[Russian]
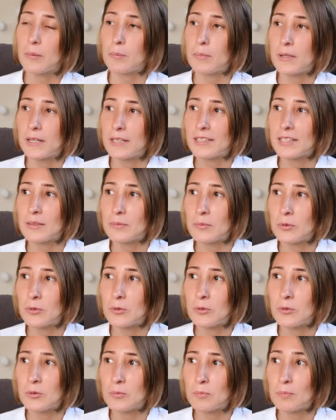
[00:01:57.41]

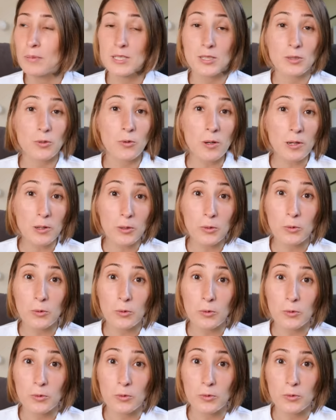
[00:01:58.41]
Поэтому,
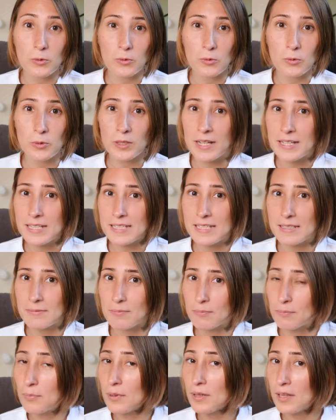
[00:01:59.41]
поскольку у нас
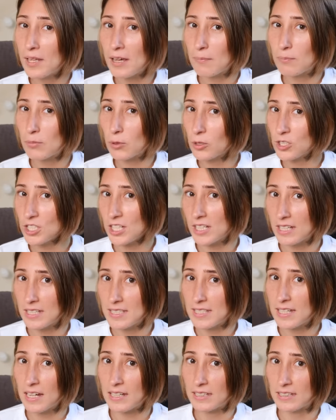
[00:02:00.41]
была прошлая
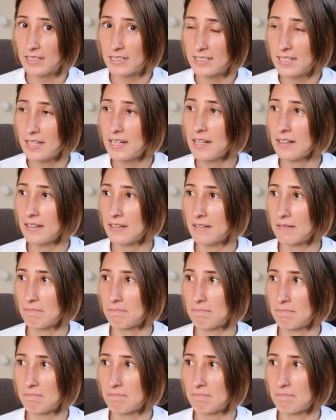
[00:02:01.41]
неделя, неделя